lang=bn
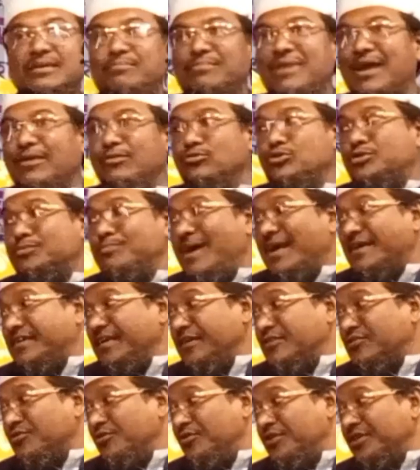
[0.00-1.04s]
তা মানুষ
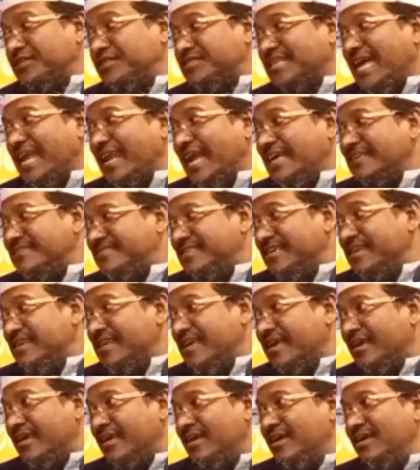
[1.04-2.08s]
মাটির তৈরি সালাই
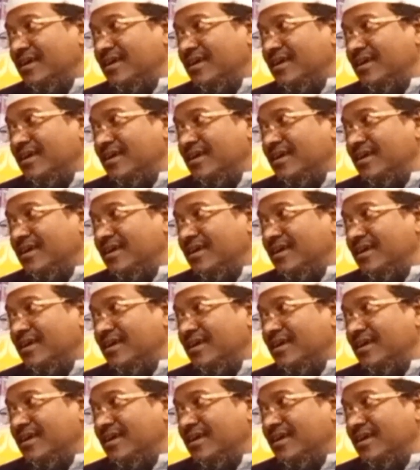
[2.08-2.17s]
জিনে